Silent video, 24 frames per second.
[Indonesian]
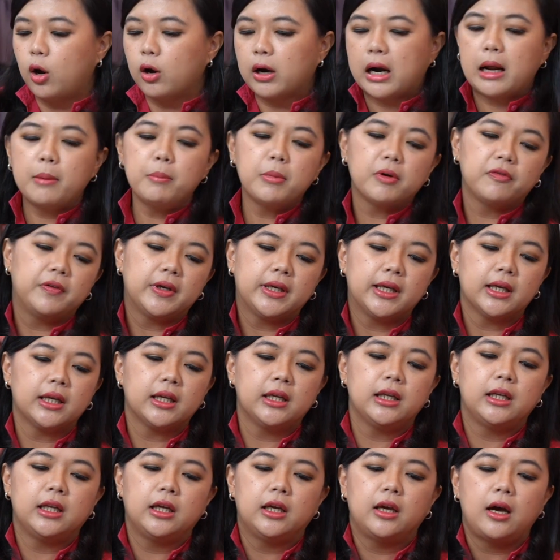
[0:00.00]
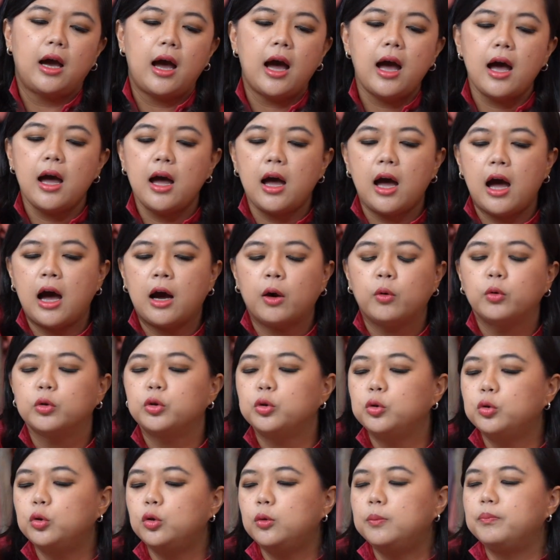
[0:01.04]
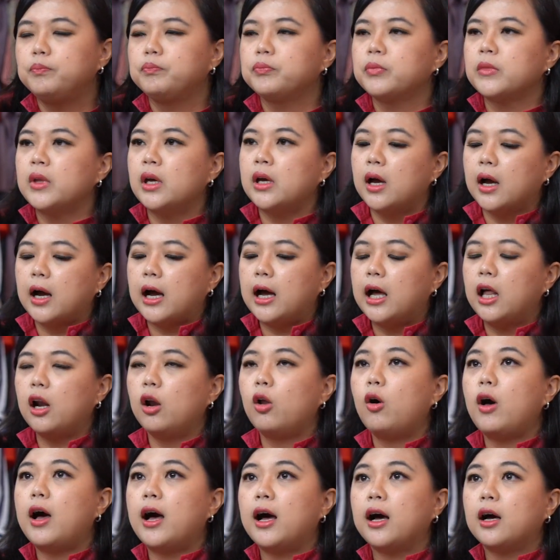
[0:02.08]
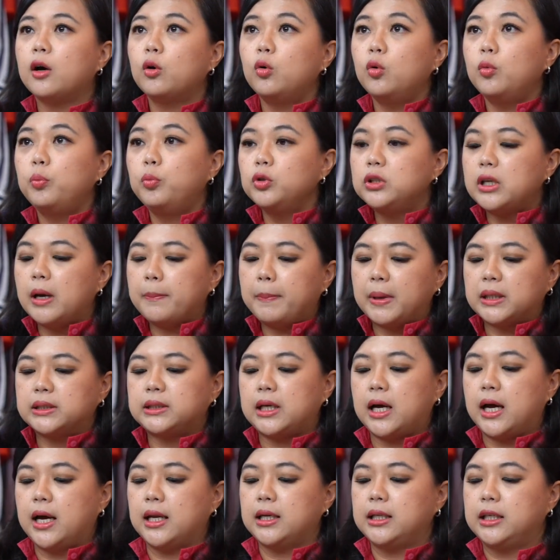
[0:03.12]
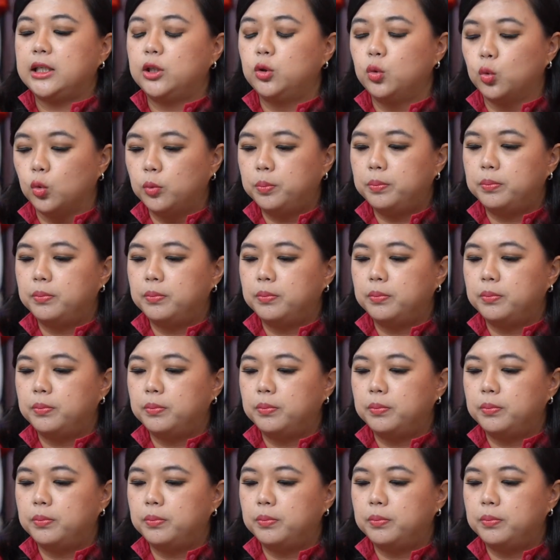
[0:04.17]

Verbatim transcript: orang berpikir gini, ah aku tuh kalau aku punya pasangan hidup,